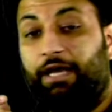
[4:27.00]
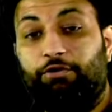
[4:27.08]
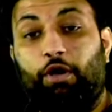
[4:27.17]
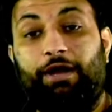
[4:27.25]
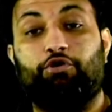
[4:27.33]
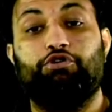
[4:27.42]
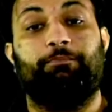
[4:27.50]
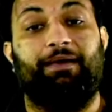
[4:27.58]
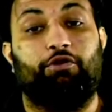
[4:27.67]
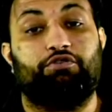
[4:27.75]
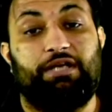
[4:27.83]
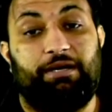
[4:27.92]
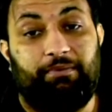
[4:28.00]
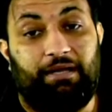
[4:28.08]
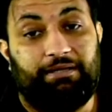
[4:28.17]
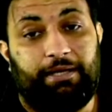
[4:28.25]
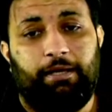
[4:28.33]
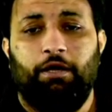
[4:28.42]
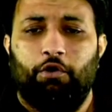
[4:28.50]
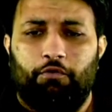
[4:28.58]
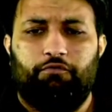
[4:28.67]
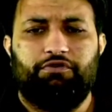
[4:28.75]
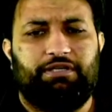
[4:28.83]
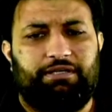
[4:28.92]
या तो हाइड्रोजन पैरोक्साइड बनाता है
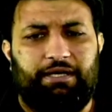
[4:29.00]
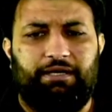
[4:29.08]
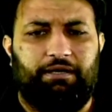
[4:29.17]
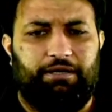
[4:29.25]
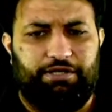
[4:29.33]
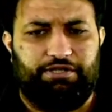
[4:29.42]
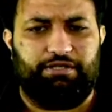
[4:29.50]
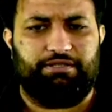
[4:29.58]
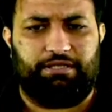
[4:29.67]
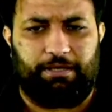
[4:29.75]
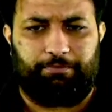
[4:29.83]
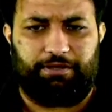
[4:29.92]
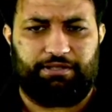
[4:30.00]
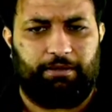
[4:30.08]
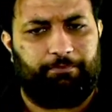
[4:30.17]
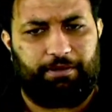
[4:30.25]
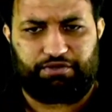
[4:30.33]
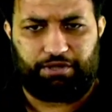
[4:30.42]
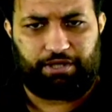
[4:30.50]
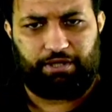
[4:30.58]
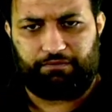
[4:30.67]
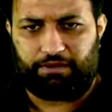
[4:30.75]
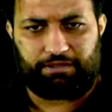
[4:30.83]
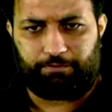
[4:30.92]
वो सर्टेन कंडीशंस टेम्परेचर एंड प्रेशर के
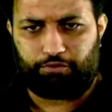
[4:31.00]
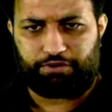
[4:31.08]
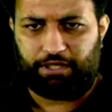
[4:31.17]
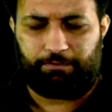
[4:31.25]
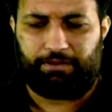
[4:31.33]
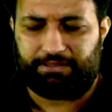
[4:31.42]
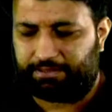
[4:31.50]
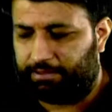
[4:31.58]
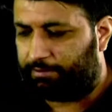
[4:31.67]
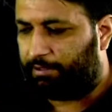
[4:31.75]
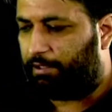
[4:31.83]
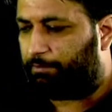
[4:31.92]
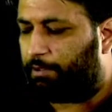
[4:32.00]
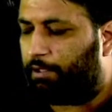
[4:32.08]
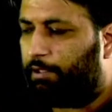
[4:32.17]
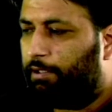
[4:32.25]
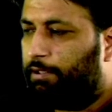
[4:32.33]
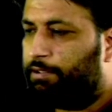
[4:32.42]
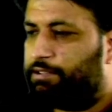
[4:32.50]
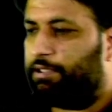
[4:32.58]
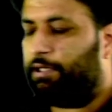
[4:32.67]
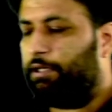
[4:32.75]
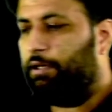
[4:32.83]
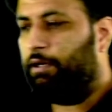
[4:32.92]
अंदर सब कुछ टेक प्लेस करता है आपका
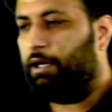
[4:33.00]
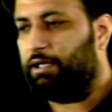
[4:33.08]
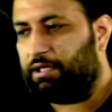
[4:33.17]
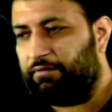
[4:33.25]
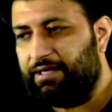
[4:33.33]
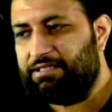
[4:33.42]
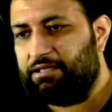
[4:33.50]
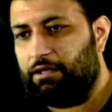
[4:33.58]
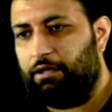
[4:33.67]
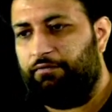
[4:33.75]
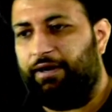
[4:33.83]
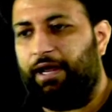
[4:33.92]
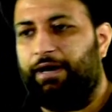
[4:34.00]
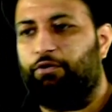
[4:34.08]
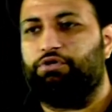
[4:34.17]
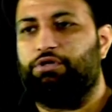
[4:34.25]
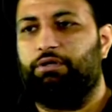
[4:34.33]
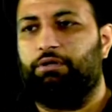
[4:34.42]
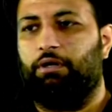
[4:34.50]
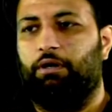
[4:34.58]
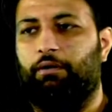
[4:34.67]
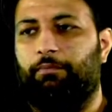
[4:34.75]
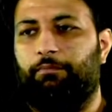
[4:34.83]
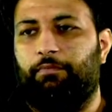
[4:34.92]
ठीक है अदरवाइज व्हेन हाइड्रोजन
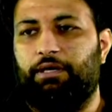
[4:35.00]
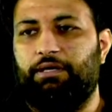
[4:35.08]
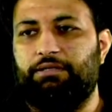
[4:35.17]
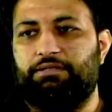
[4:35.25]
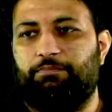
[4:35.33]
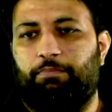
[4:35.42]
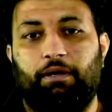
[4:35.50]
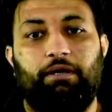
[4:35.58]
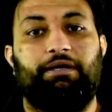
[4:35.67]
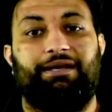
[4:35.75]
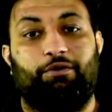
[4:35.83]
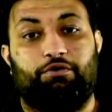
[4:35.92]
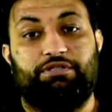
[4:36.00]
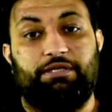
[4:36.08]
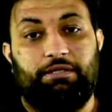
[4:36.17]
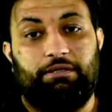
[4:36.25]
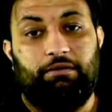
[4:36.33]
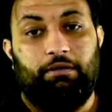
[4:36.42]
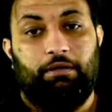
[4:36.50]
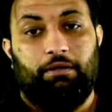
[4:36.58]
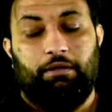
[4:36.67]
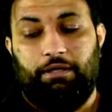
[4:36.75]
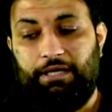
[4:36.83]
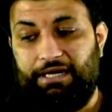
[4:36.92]
इज बर्न इन ऑक्सीजन
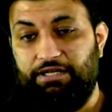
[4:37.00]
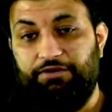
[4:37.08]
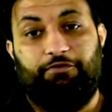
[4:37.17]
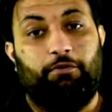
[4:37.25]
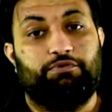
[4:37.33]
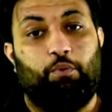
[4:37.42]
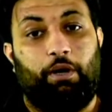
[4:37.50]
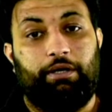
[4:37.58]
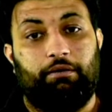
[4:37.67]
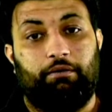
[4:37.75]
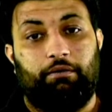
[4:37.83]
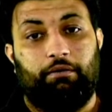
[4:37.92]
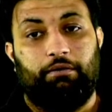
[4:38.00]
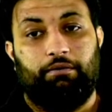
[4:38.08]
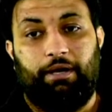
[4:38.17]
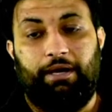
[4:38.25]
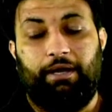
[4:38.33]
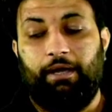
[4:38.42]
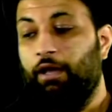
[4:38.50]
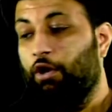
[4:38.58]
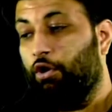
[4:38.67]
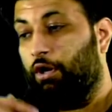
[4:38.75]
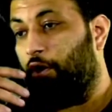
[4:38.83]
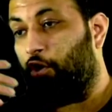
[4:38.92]
इट एक्चुअली फॉर्म्स वाटर ठीक है
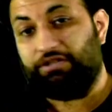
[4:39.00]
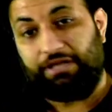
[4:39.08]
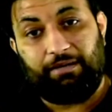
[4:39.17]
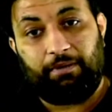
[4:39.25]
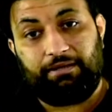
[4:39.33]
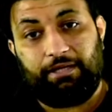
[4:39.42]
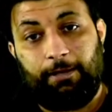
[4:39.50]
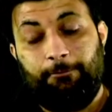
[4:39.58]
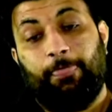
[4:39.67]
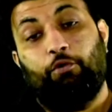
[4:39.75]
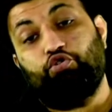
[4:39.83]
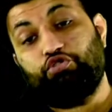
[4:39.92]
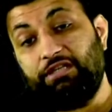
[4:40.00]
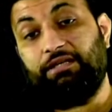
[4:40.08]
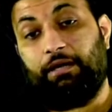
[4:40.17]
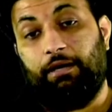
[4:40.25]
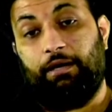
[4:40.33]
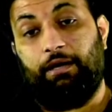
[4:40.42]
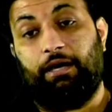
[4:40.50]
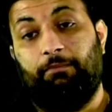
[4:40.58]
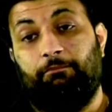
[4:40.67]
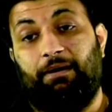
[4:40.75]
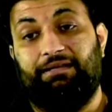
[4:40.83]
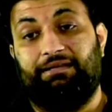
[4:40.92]
ऑक्साइड बनाता है उसी तरह अगर
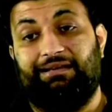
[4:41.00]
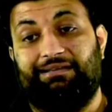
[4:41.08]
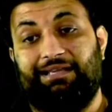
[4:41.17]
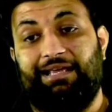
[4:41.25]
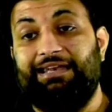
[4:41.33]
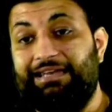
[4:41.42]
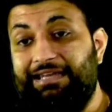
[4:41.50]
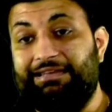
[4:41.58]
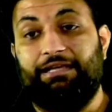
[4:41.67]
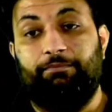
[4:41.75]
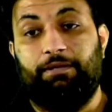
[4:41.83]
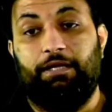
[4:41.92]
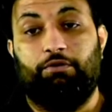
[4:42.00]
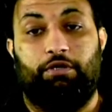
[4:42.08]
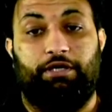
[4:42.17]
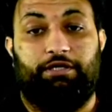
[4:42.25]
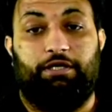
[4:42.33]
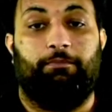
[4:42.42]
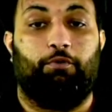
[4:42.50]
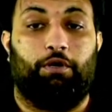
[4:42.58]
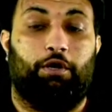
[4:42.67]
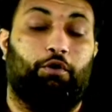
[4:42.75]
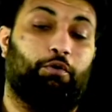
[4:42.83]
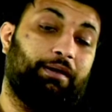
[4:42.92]
हम बात करते हैं लिथियम की तो लिथियम
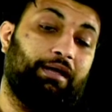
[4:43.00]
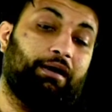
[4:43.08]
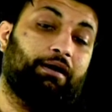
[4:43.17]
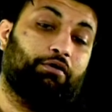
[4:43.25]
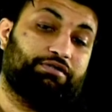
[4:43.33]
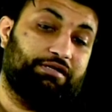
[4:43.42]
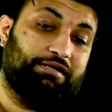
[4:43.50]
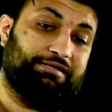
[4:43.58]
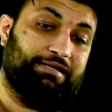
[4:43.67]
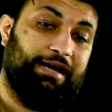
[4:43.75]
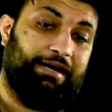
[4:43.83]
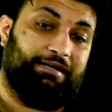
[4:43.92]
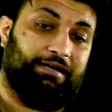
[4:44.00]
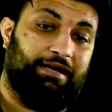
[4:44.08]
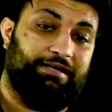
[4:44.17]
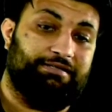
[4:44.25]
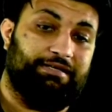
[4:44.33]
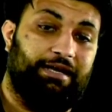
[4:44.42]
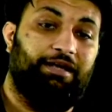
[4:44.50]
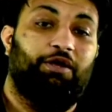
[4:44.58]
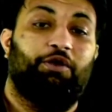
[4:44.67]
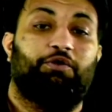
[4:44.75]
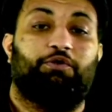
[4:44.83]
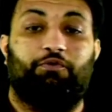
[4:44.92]
को भी अगर ऑक्सीजन से रिएक्ट कराया जाए
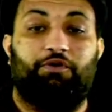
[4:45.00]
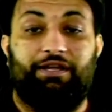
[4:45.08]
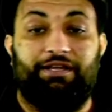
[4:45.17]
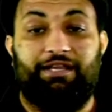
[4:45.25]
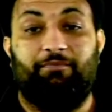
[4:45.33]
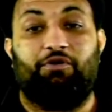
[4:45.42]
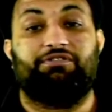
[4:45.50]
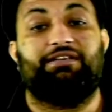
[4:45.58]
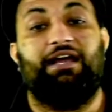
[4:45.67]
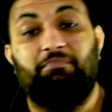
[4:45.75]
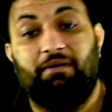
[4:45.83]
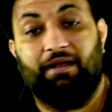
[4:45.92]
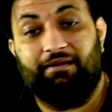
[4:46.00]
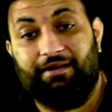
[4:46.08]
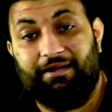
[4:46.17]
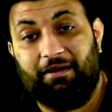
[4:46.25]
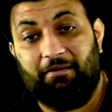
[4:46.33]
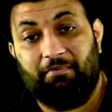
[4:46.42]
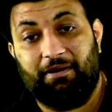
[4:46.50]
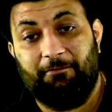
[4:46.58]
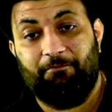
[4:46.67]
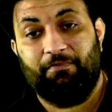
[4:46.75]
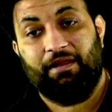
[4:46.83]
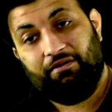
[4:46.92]
तो वो लिथियम ऑक्साइड बनाता है आपका
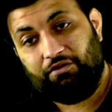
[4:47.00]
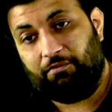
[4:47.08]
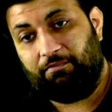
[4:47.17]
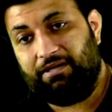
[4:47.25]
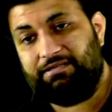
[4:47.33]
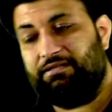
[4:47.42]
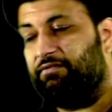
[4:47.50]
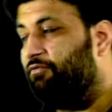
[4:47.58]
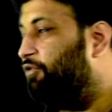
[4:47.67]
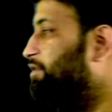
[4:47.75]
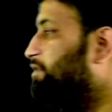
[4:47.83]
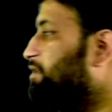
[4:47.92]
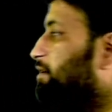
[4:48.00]
तो बस वही